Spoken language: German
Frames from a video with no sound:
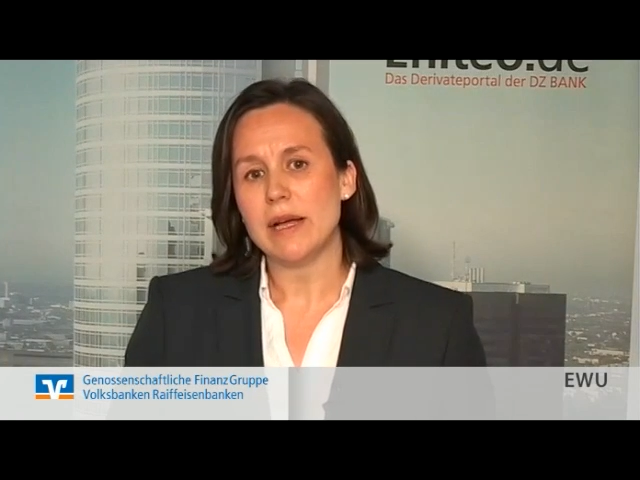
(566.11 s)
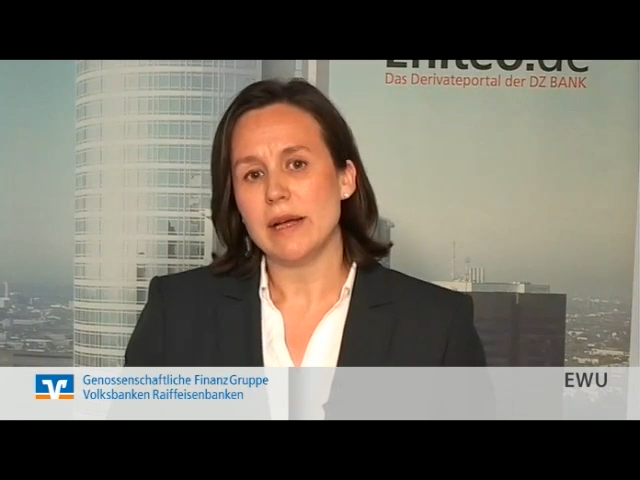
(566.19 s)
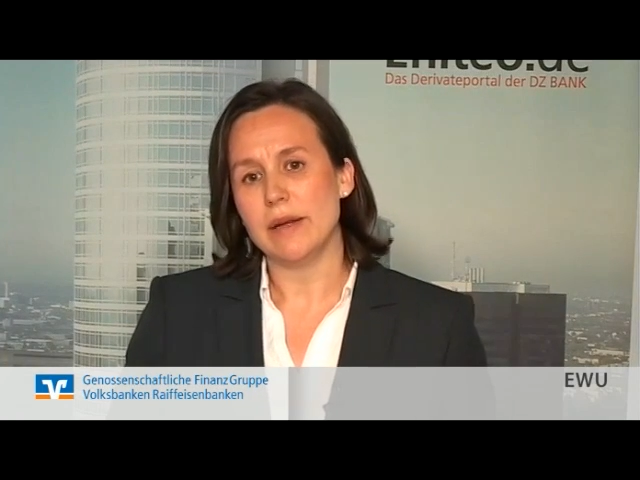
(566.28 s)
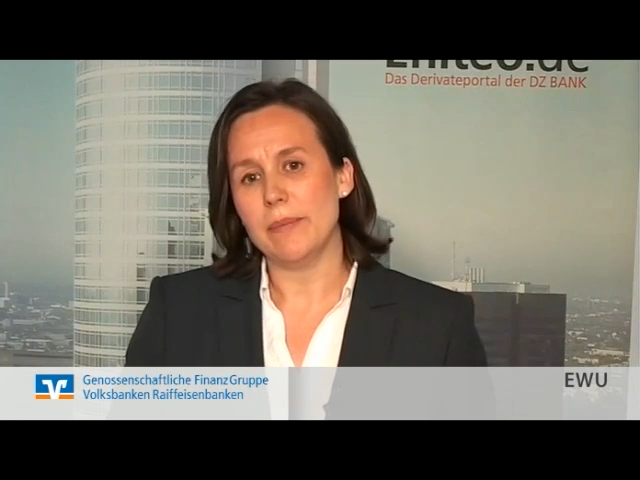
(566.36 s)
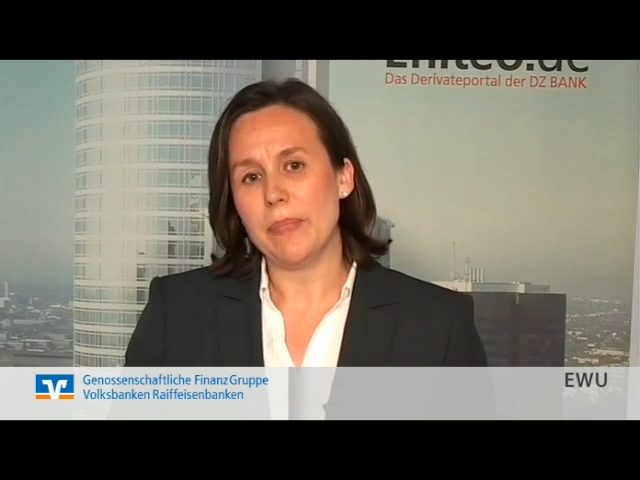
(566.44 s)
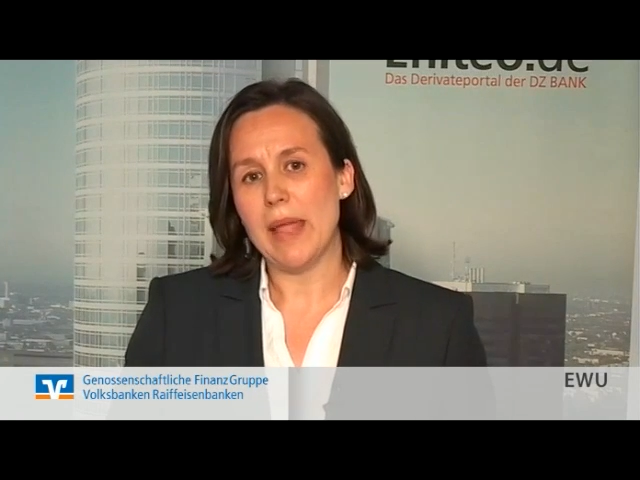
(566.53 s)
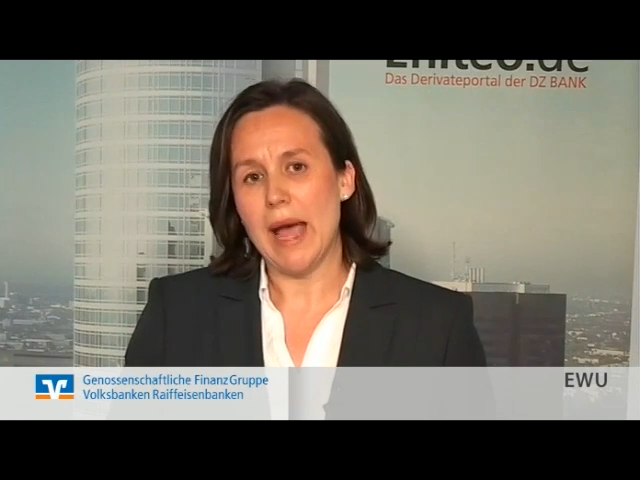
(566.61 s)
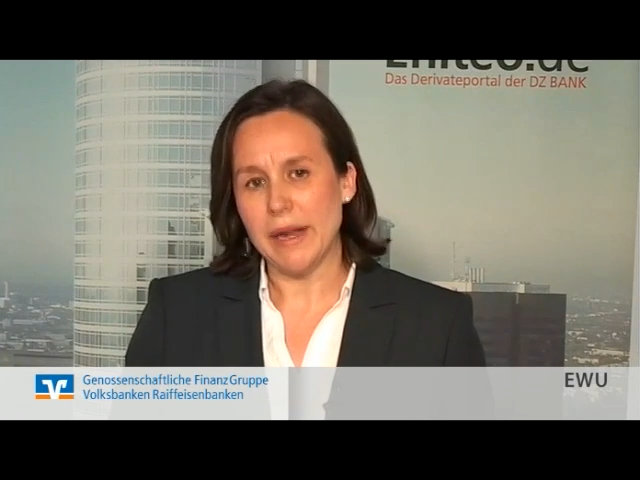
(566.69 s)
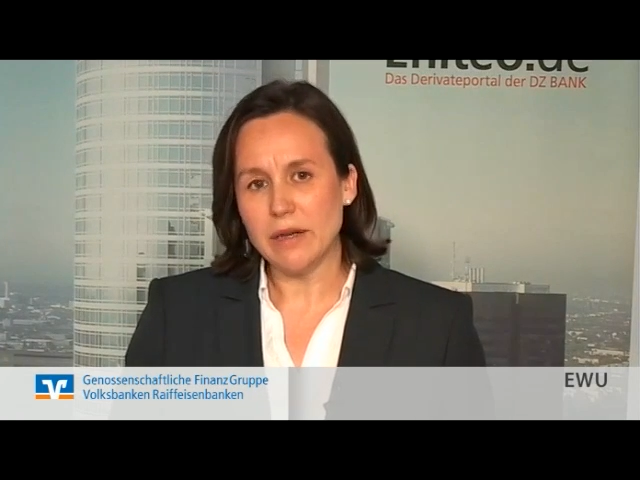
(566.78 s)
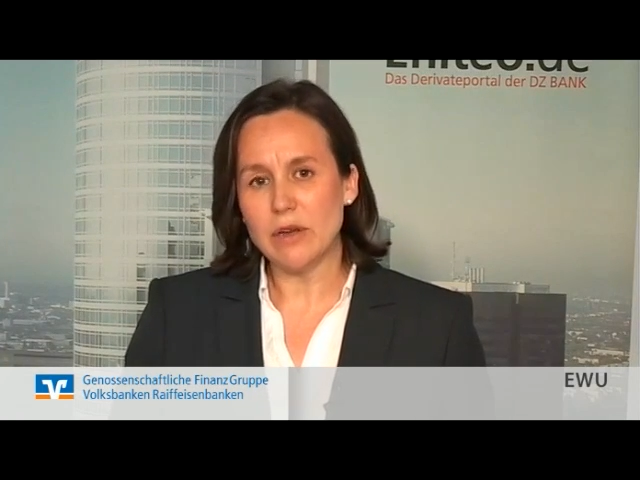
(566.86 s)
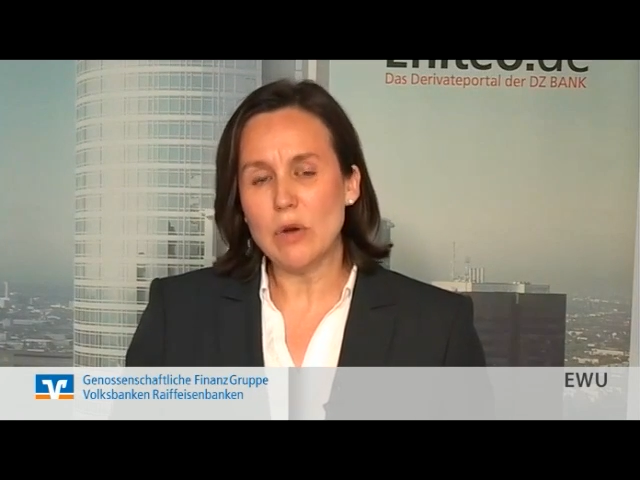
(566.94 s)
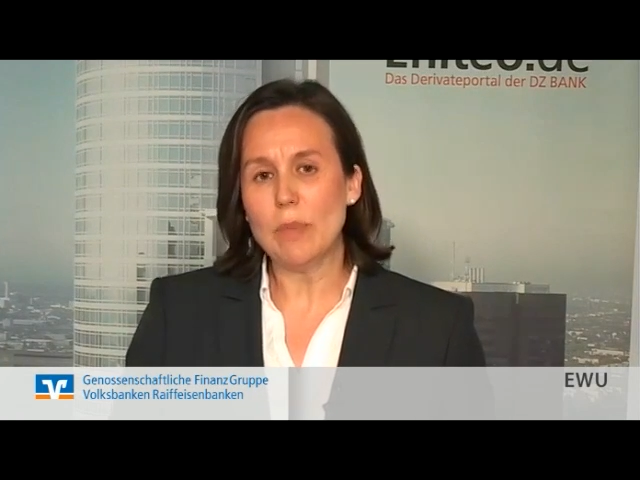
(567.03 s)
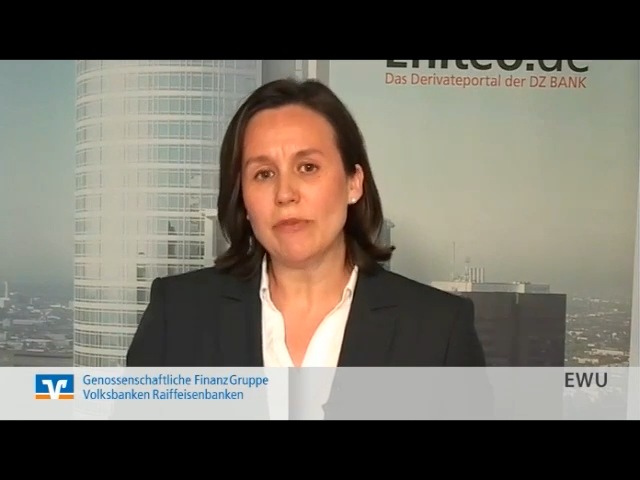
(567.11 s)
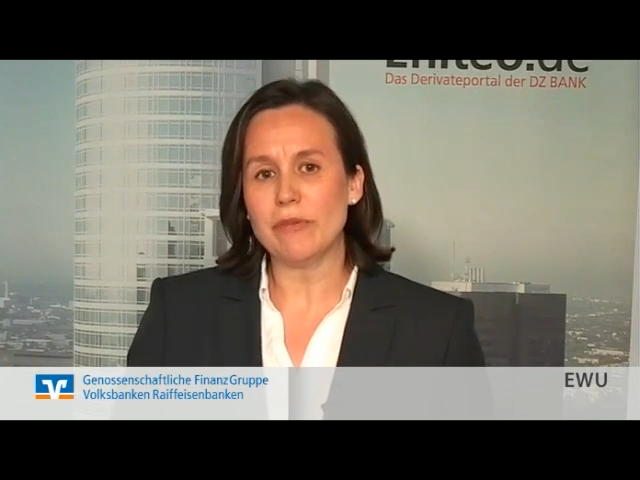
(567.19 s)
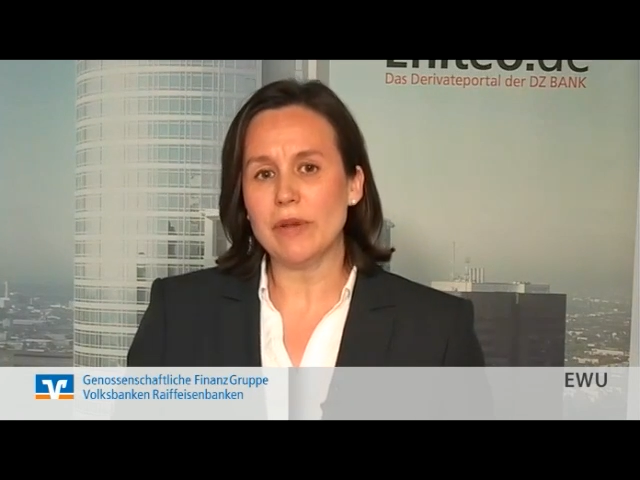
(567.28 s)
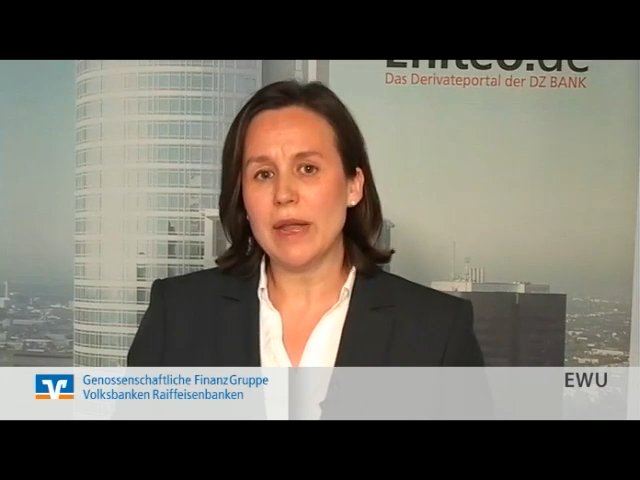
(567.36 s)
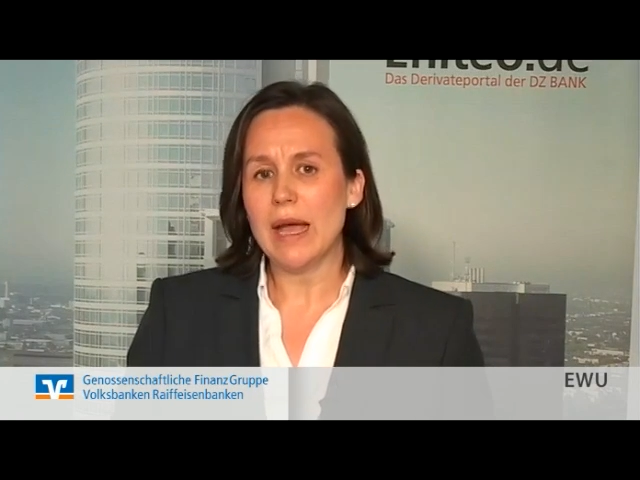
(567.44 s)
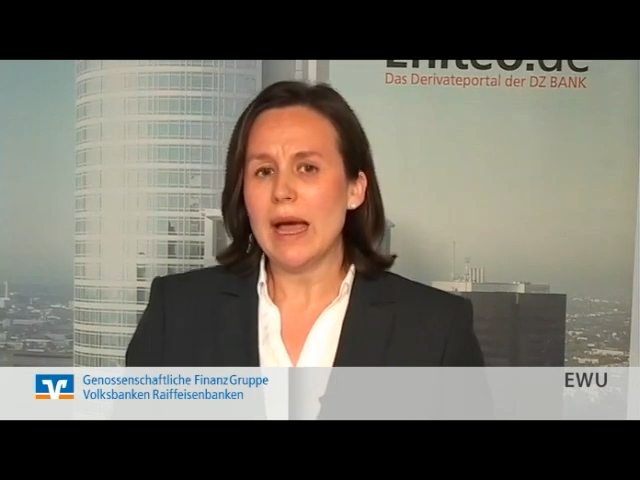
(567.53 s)
ähm,
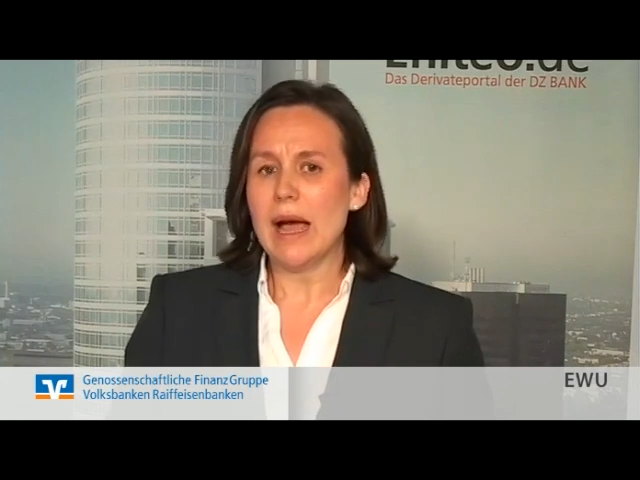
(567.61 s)
anknüpfen.